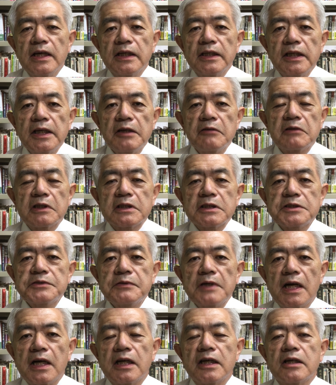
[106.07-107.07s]
で私
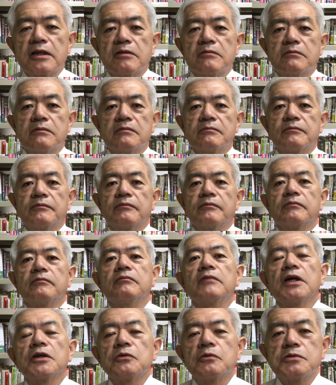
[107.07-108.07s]
は、
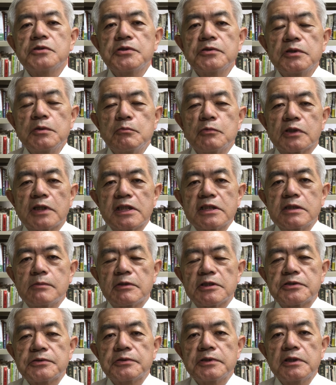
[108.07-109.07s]
まあ、40人も出せ
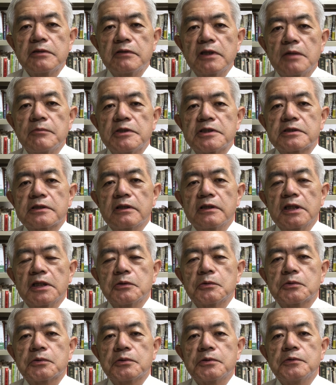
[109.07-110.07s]
ば10人ぐらい見つかるだ
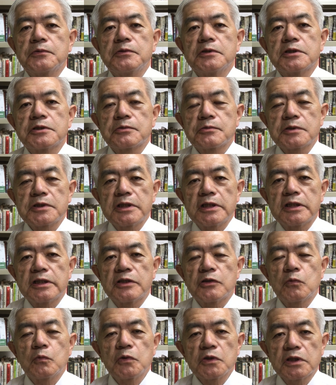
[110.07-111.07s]
ろうというふうに正直言っ
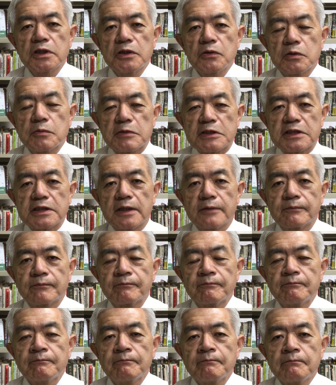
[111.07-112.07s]
て思っておりました。
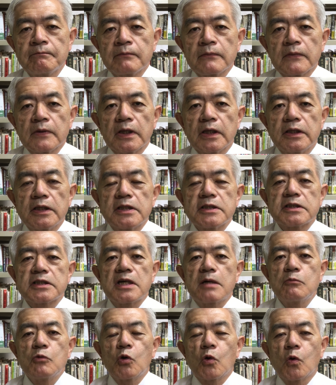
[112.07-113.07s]
でし
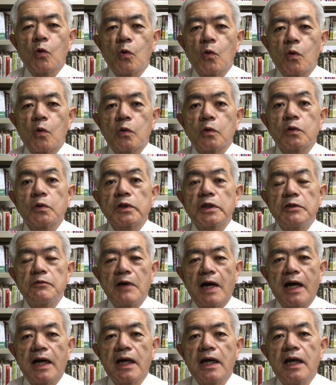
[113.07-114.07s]
かもこの日
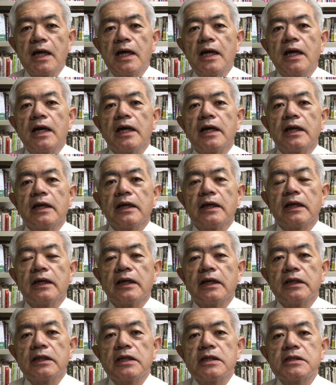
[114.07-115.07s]
は
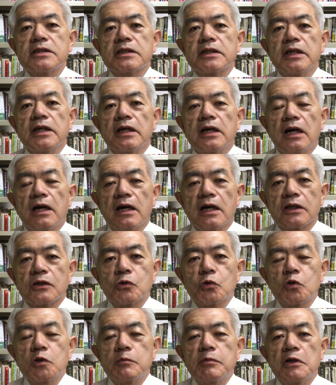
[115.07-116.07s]
え NHK が
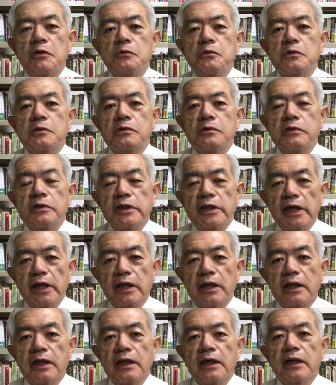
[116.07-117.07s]
特番を組ん
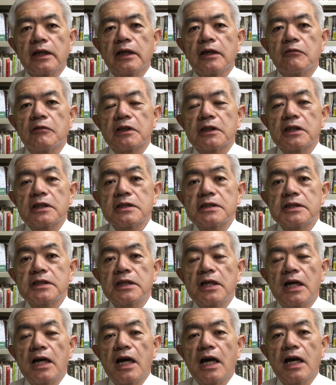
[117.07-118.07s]
で、え
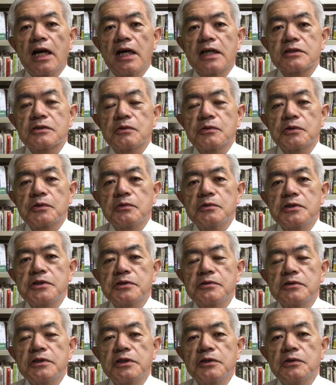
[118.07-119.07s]
私がその
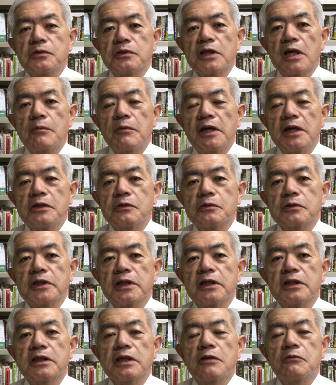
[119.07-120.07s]
40人の名前と
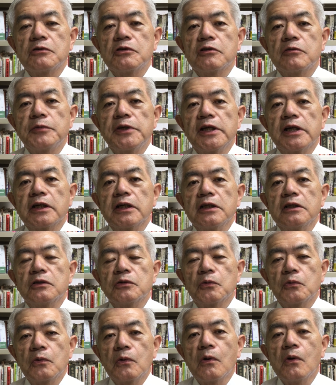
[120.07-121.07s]
データを読み上げる
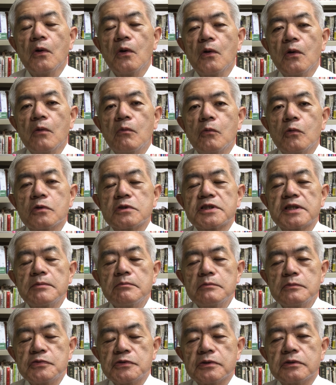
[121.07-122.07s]
のをもう
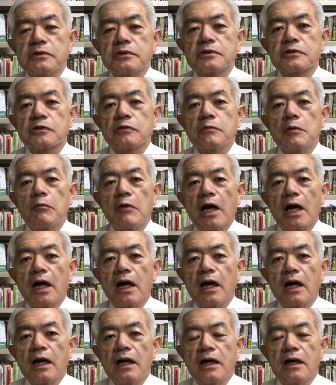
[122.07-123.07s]
全部そのま
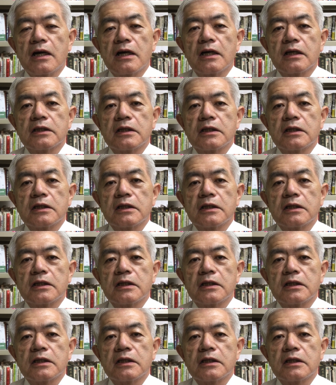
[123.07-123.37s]
ま